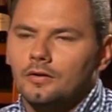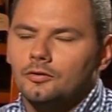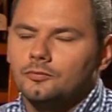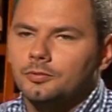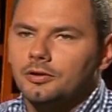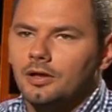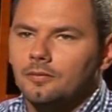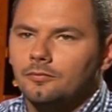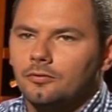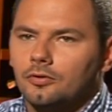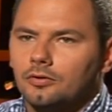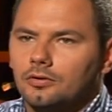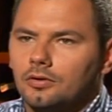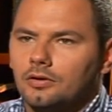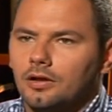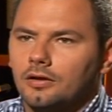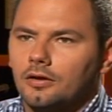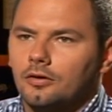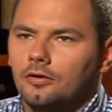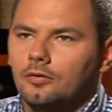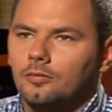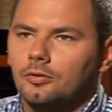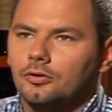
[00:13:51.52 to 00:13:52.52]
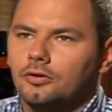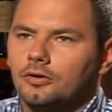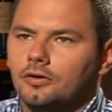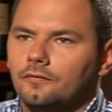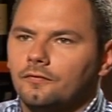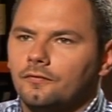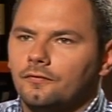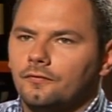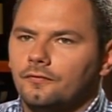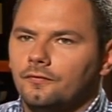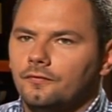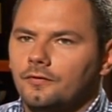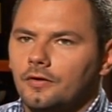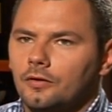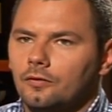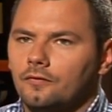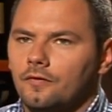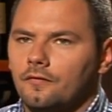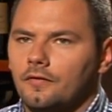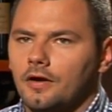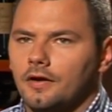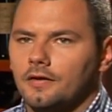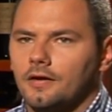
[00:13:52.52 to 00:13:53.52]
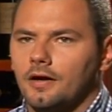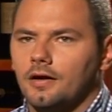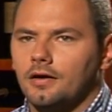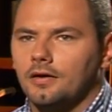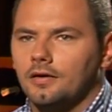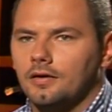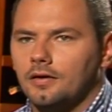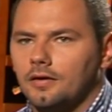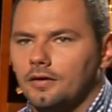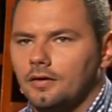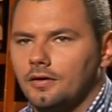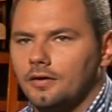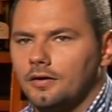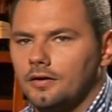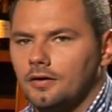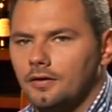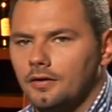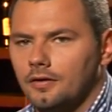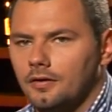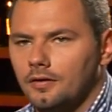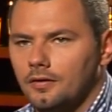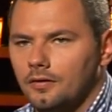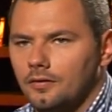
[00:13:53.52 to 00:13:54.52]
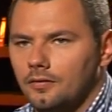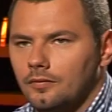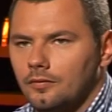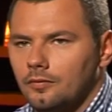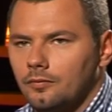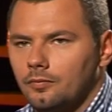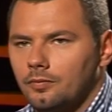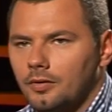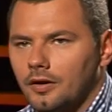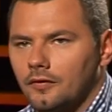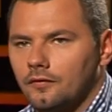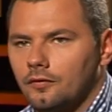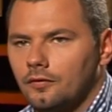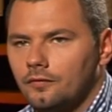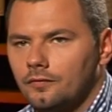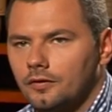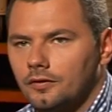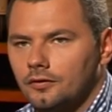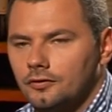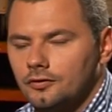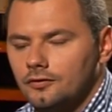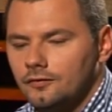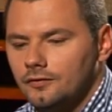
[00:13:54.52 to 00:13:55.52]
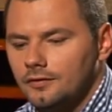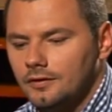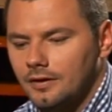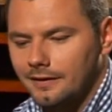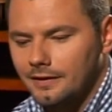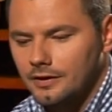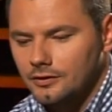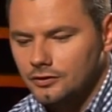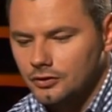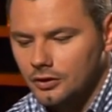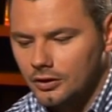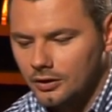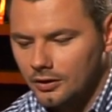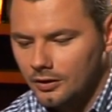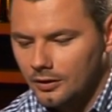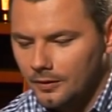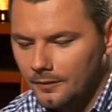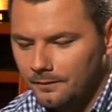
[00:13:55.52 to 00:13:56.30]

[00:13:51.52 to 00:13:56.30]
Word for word: pytam o to dlatego, bo Ty w wielu wywiadach e, prasowych czy w internecie